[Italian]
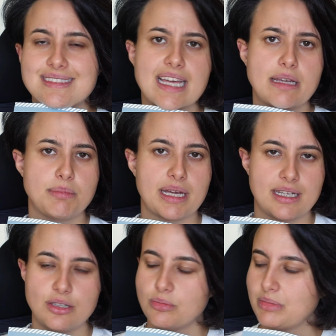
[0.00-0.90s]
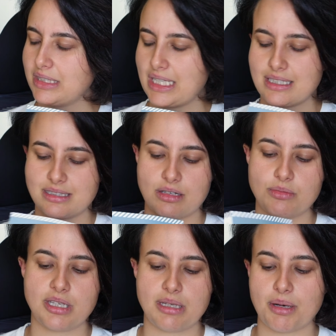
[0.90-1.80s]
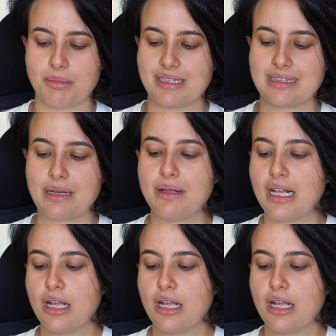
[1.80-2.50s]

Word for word: Steinbeck che non mi interessano minimamente.